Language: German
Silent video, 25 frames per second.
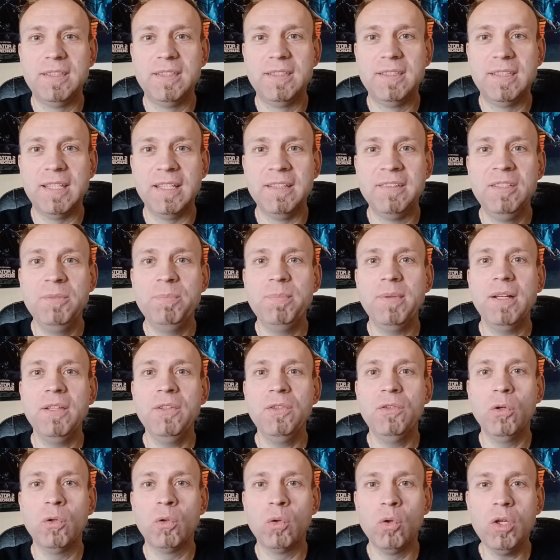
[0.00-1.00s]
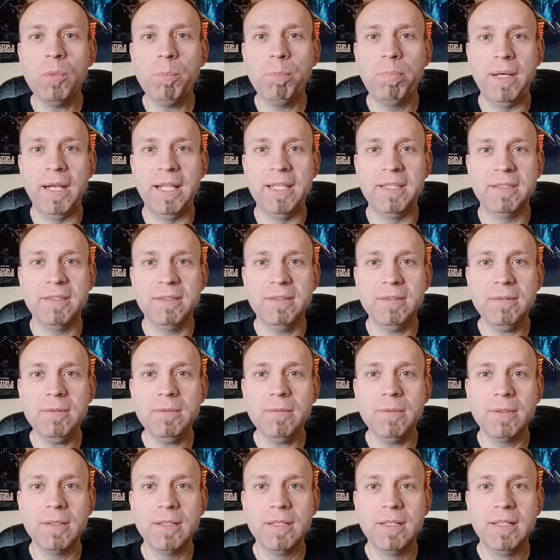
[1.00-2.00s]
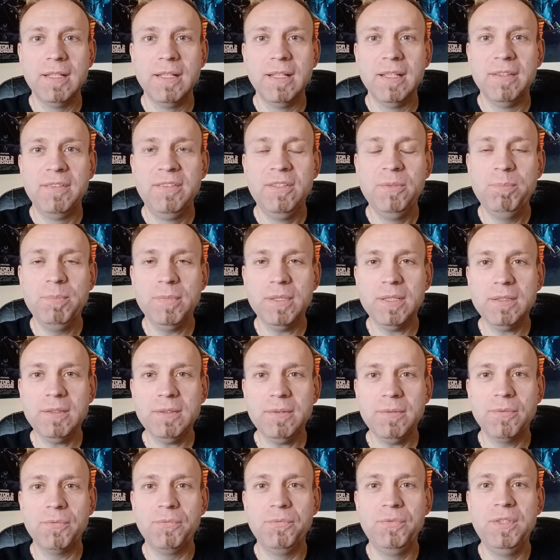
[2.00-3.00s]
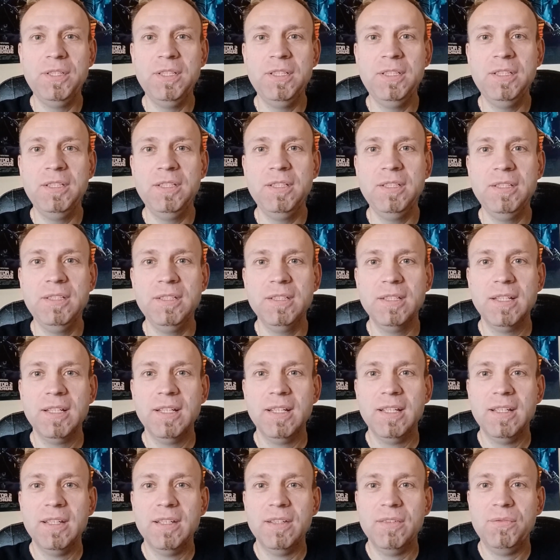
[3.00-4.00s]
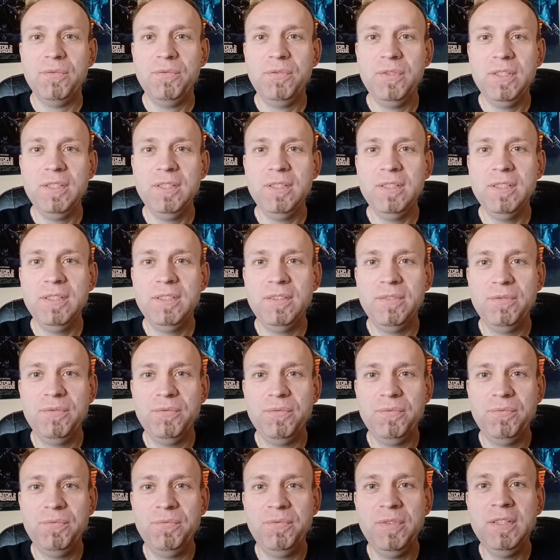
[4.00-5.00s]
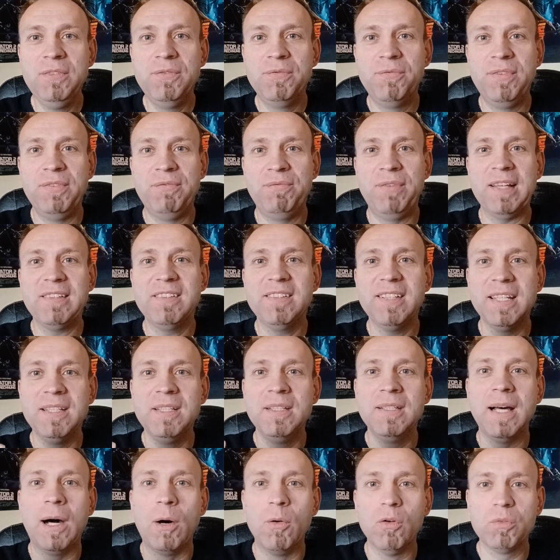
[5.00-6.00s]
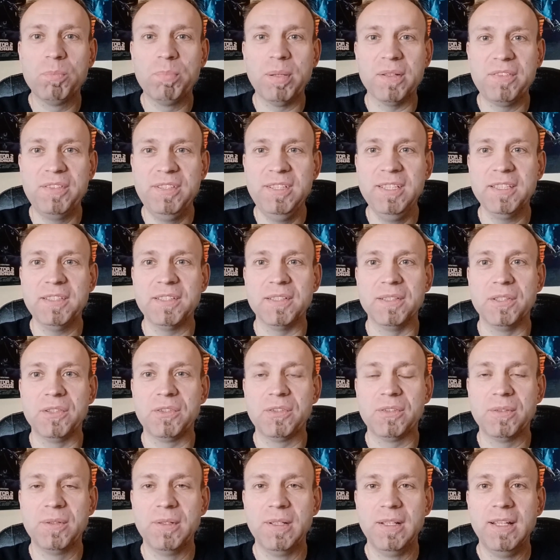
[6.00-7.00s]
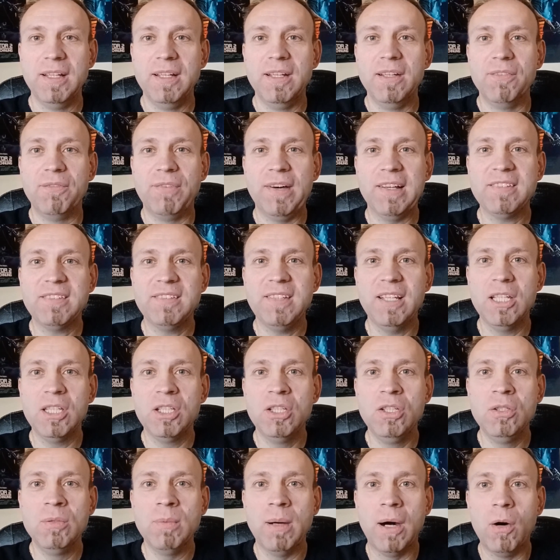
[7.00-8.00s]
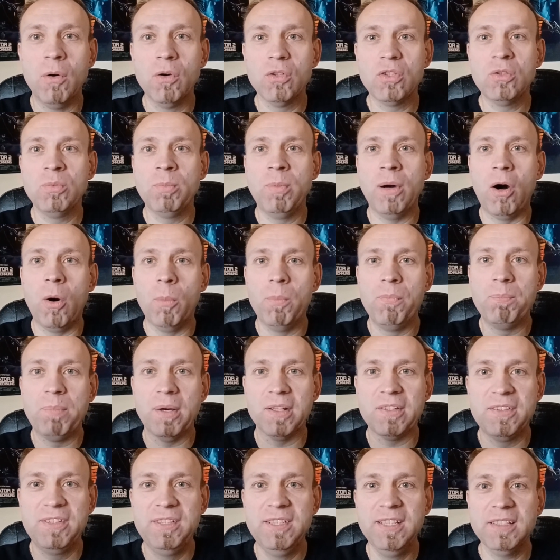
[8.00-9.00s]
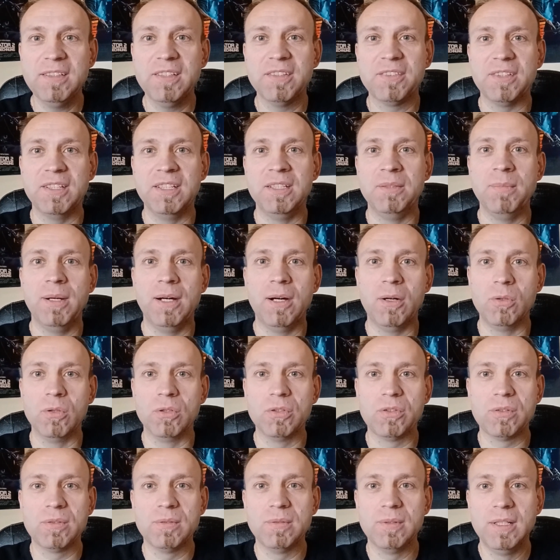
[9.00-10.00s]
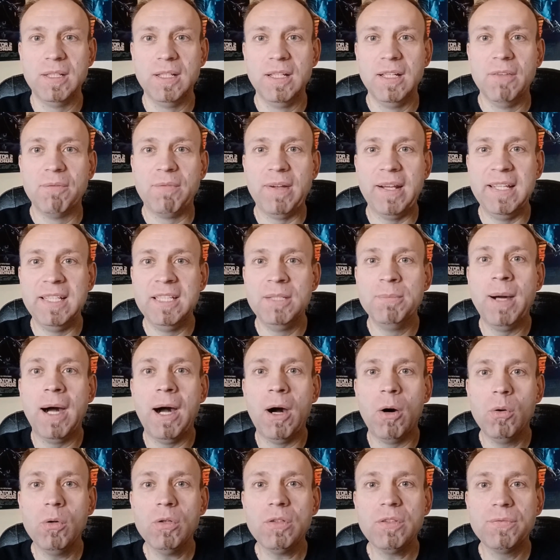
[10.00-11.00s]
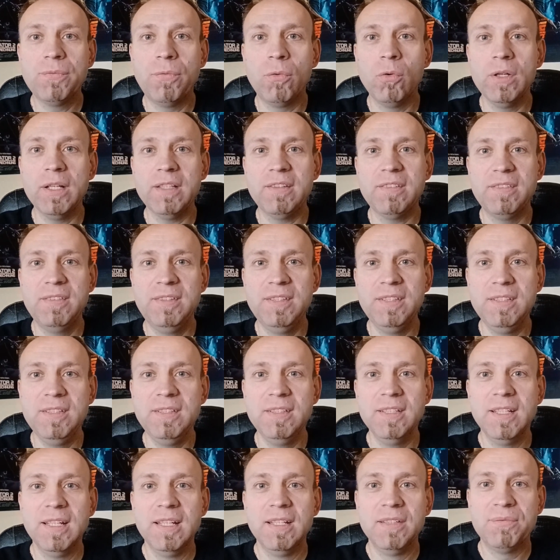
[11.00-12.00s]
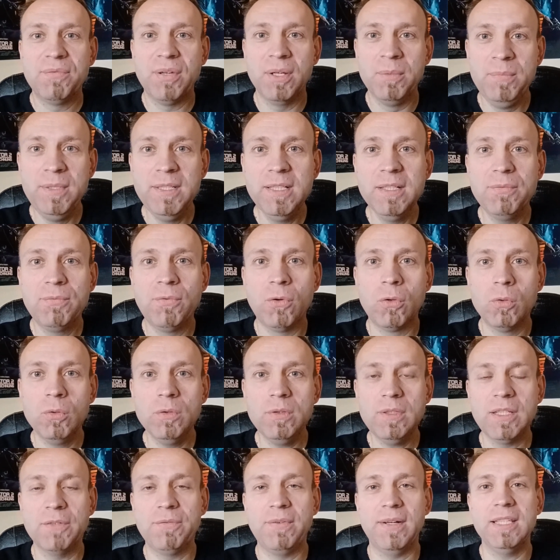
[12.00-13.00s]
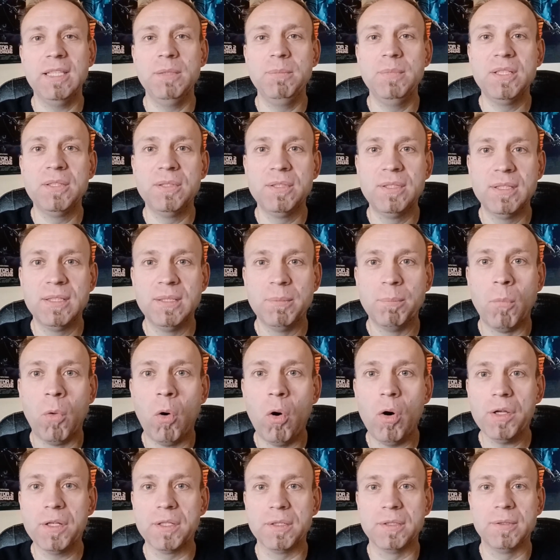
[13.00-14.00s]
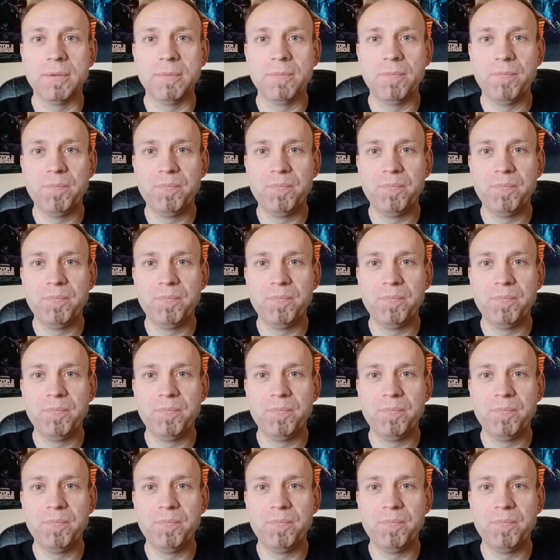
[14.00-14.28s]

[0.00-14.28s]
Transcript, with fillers: Dann sieht man so Rückblenden, sieht man, wie die, wie, wie, was da in dem Haus passiert ist. Was da in dem Haus überhaupt passiert ist in dem Haus. Weil in dem Haus, wo jetzt die Familie wohnt, da waren nämlich Morde.